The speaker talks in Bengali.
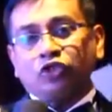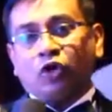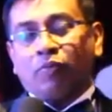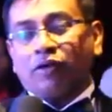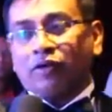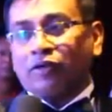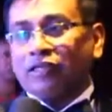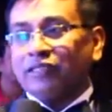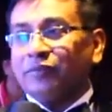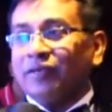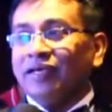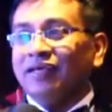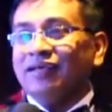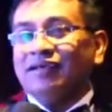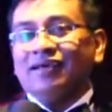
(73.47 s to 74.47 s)
সম্মাননা দিবে
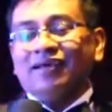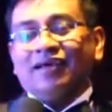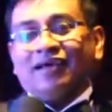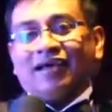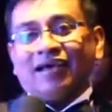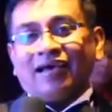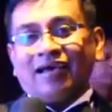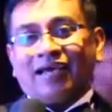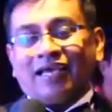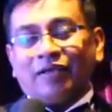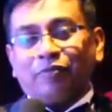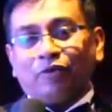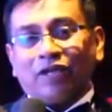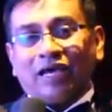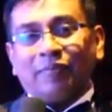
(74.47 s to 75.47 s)
এই
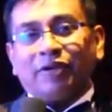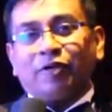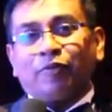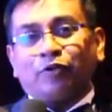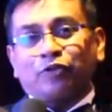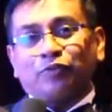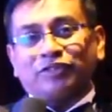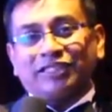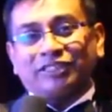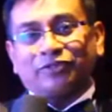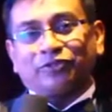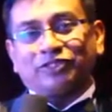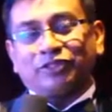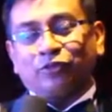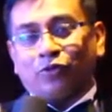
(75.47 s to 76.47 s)
বলে আমি আমার বক্তব্য শেষ
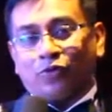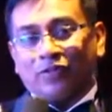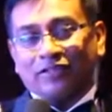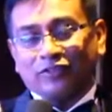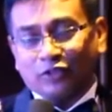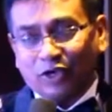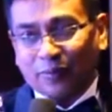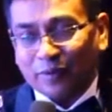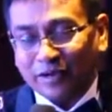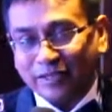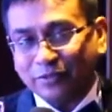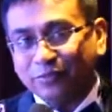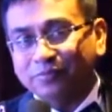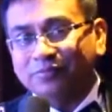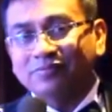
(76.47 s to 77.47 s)
করছি ধন্যবাদ আসসালামু
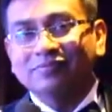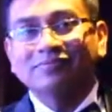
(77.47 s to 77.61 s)
আলাইকুম